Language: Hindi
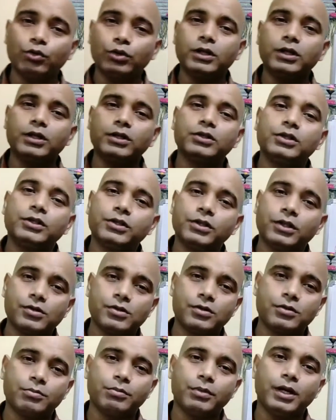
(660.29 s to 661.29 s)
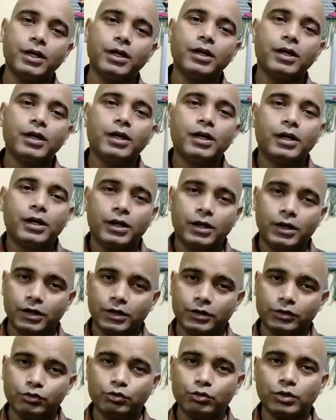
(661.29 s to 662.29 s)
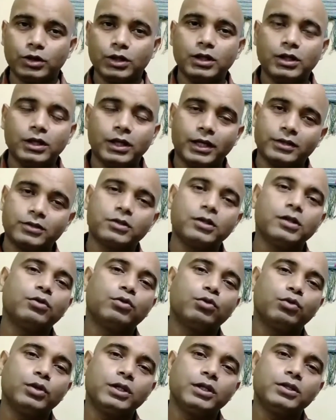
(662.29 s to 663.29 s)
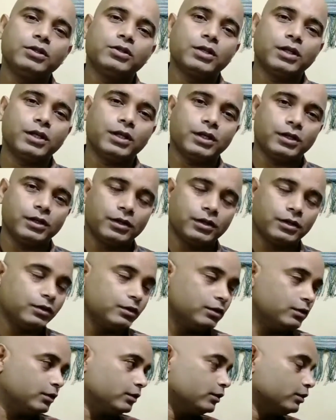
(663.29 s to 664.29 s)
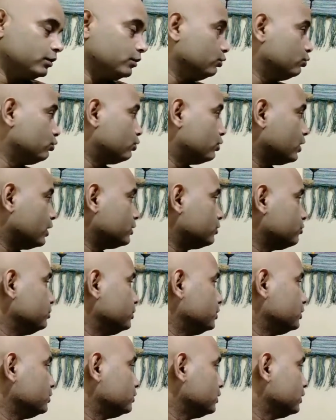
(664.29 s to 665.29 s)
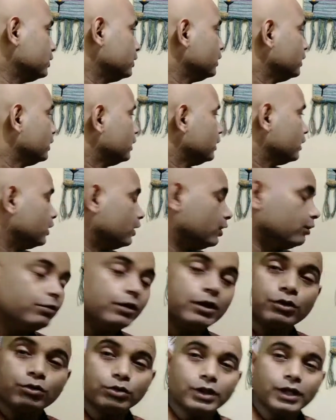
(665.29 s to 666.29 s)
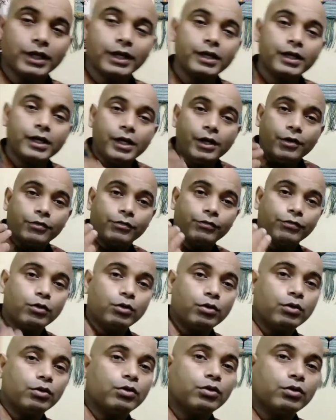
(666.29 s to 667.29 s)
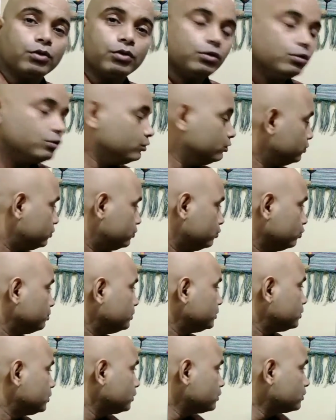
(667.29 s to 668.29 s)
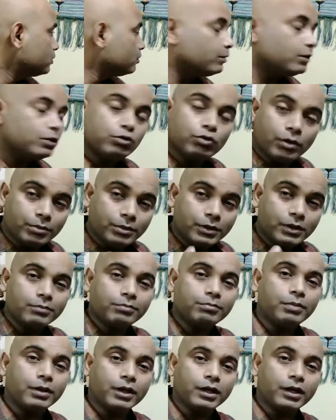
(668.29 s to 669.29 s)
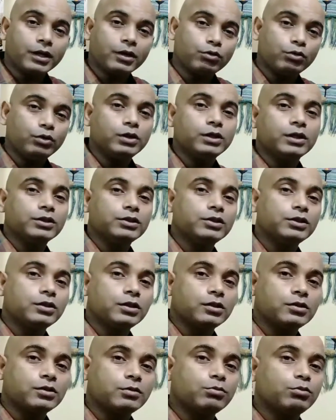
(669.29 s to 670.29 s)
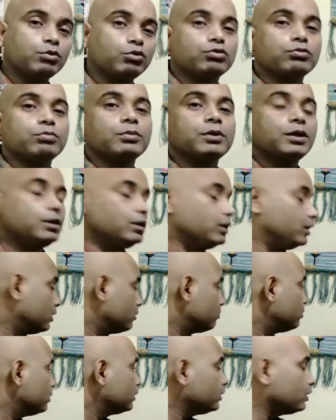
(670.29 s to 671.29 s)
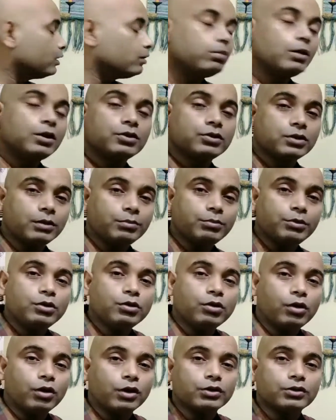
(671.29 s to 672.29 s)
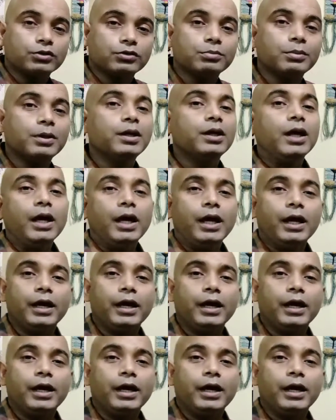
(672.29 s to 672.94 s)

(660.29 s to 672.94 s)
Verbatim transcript: कोलिनर्जिक सिस्टम में uh, जो कि एस्टिल कोलिन से न्यूरोट्रांसमीटर uh, से गवर्न होता है वो जो भी सिस्टम है जो अभी हम पढ़ रहे हैं कोलिनर्जिक सिस्टम उसमें लगभग लगभग सभी ऑर्गन्स में